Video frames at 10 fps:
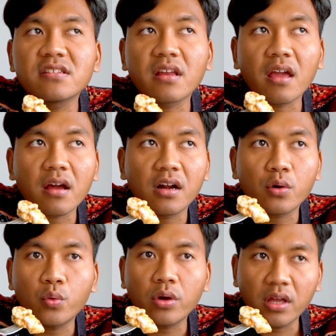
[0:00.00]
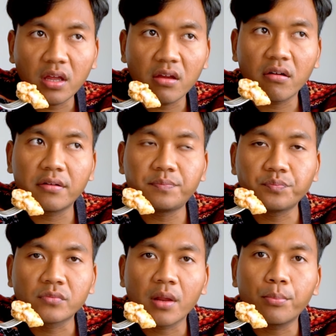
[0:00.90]
jenenge Kentucky ya
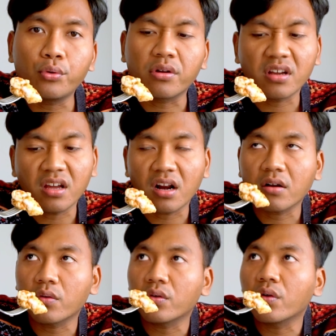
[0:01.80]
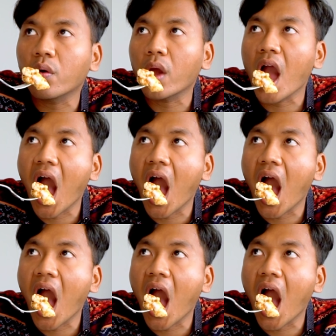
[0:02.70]
burger ngono kuwi